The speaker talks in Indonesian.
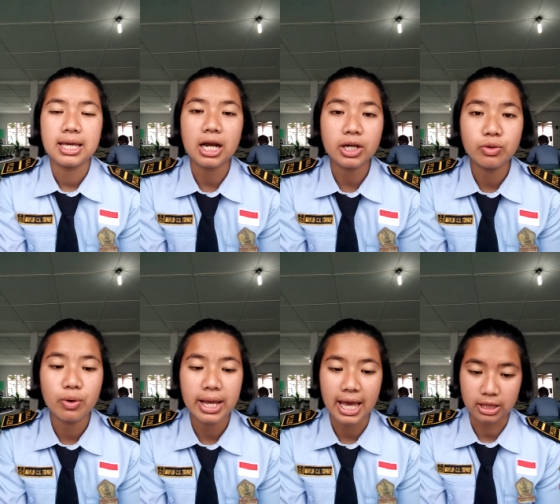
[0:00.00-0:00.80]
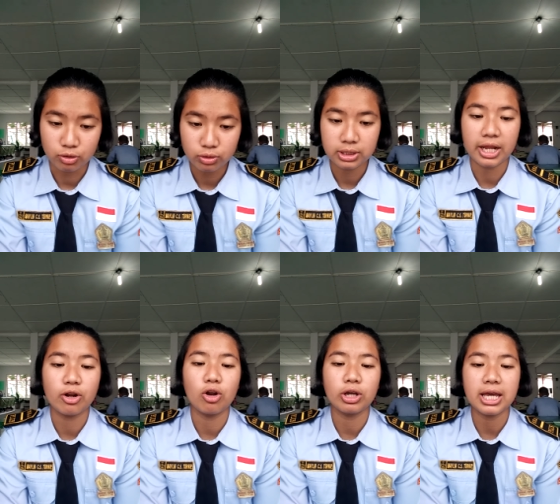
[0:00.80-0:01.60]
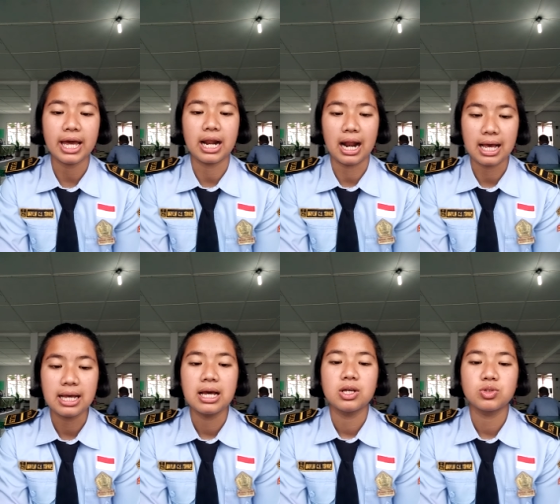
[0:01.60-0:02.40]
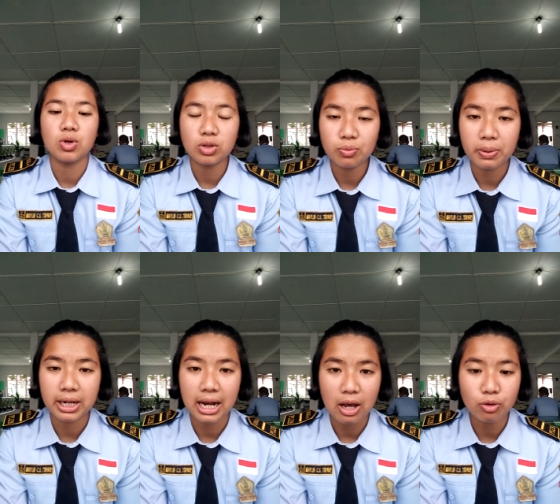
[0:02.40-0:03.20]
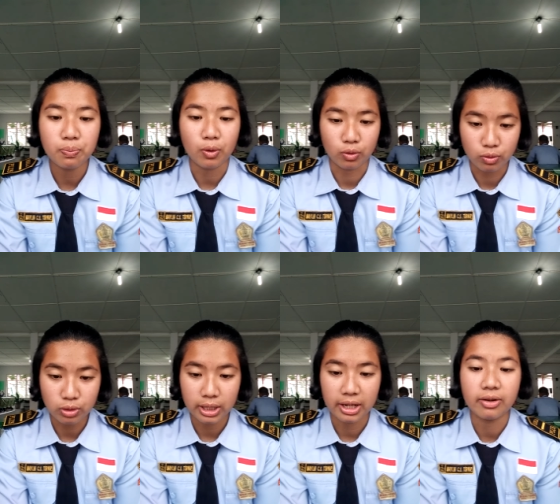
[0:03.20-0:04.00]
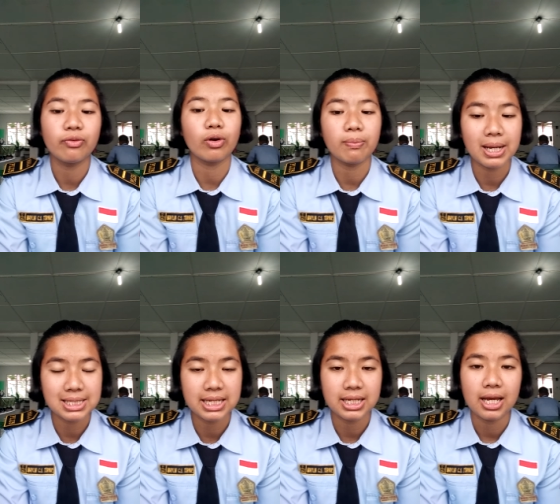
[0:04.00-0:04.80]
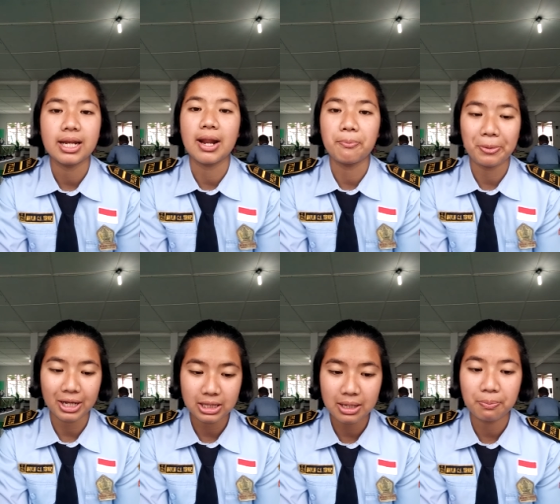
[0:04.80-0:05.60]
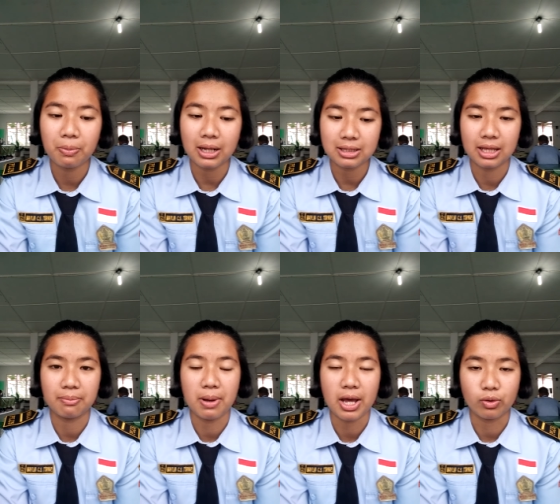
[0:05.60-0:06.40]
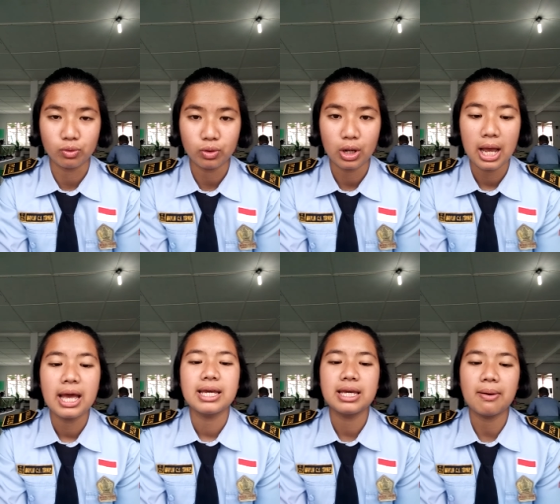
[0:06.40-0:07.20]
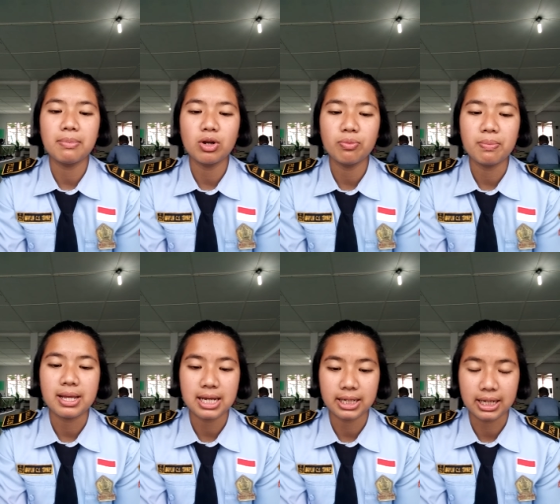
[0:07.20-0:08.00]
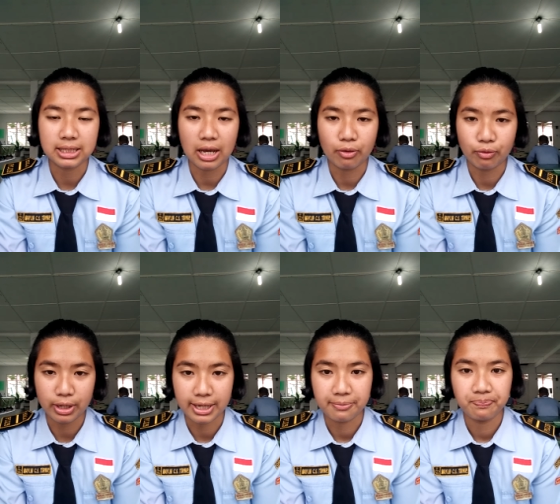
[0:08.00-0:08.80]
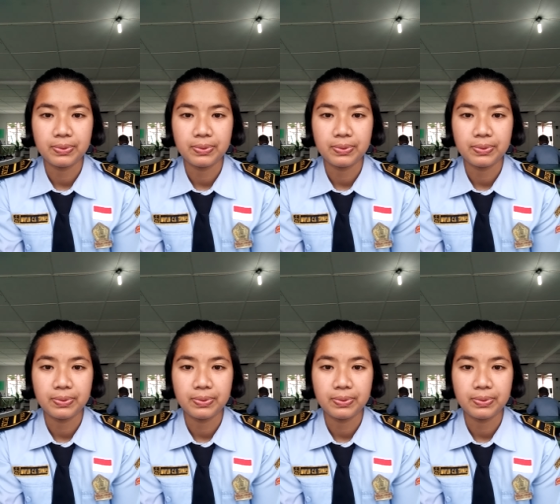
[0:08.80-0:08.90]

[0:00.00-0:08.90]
Yang kedua yaitu teknologi adalah suatu perilaku produk, informasi, dan praktik-praktik baru yang belum banyak diketahui